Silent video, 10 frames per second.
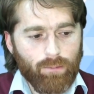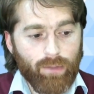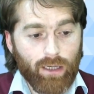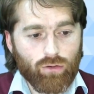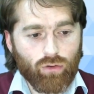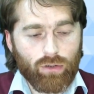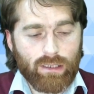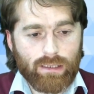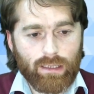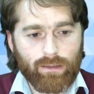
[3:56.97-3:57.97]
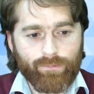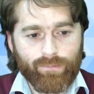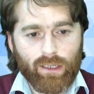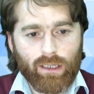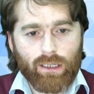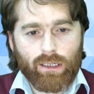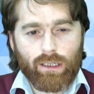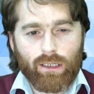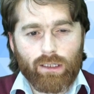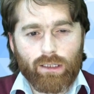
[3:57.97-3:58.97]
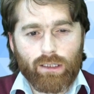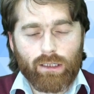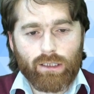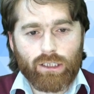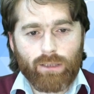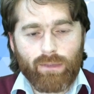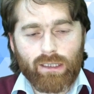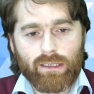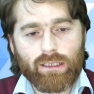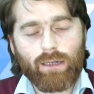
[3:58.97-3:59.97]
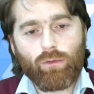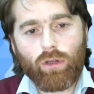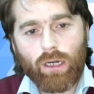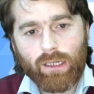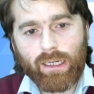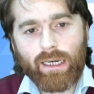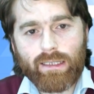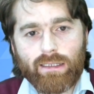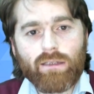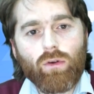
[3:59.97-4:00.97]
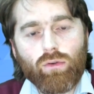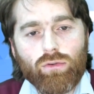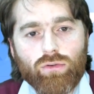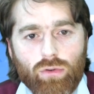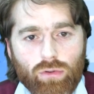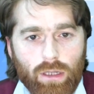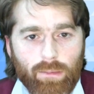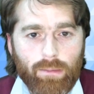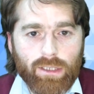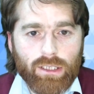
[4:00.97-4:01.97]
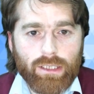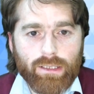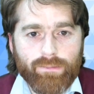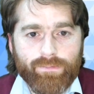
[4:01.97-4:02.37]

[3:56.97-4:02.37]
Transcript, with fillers: Pek çok insan cemaatin tam olarak neresinde olduğunu sorgulamaya başladı.